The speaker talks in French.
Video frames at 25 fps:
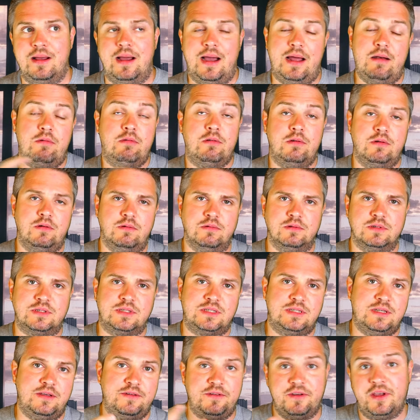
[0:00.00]
Alors,
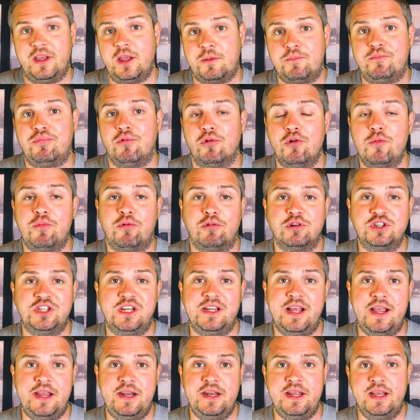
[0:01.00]
c'est vrai que pour le projet
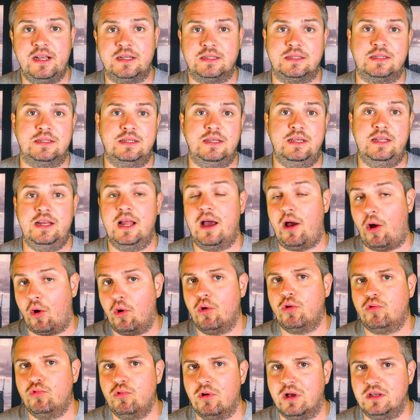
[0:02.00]
d'INEX, il a
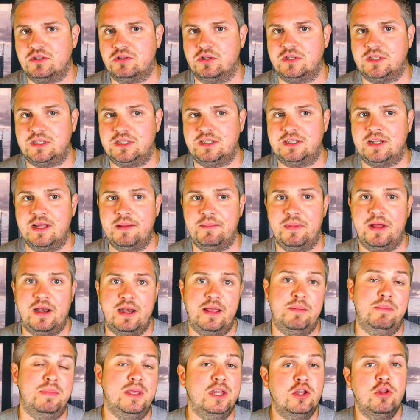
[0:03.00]
recours à ce système, hein.
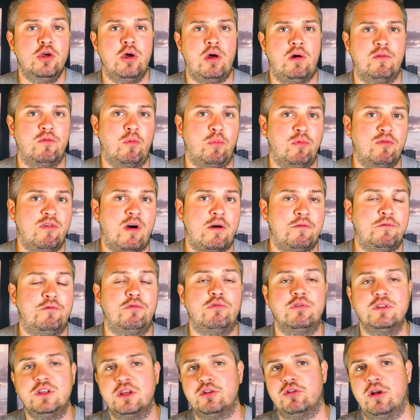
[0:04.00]
les mineurs vont pouvoir
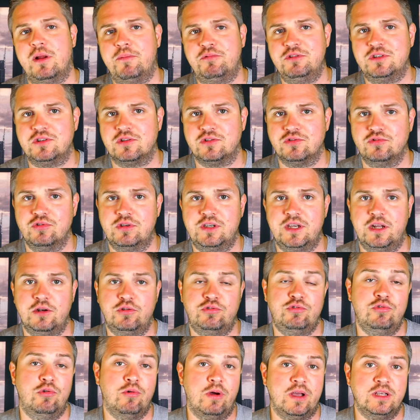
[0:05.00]
fournir de la puissance de
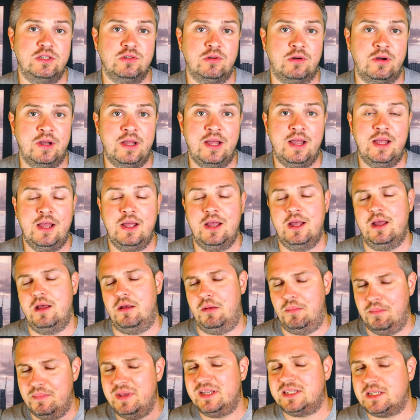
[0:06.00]
calcul au réseau,
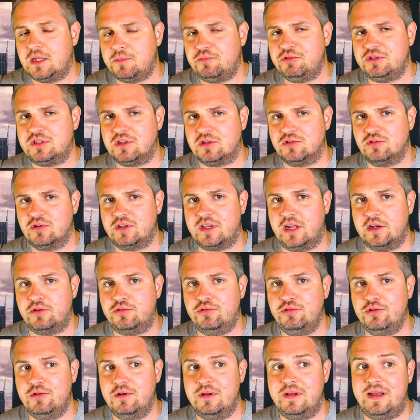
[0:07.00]
mais cette puissance de
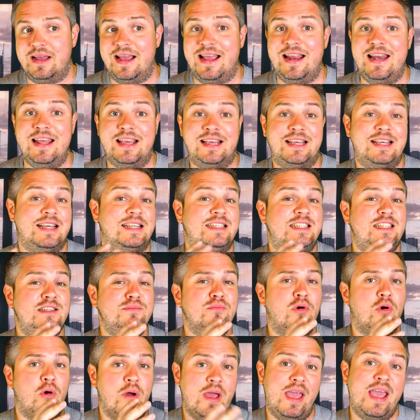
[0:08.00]
calcul, elle est
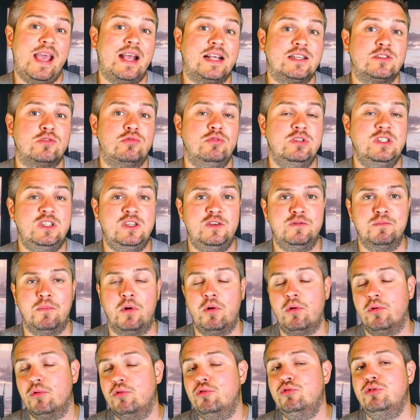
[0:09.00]
quasiment
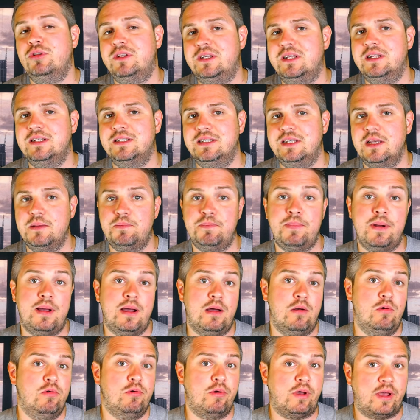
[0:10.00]
exclusivement utilisée
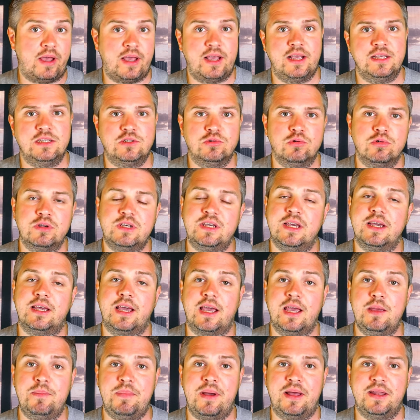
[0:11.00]
par le réseau qui est
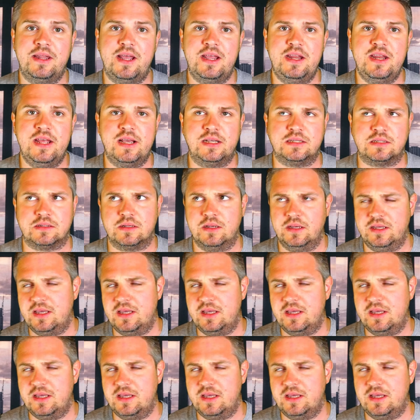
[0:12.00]
créé par Dynex.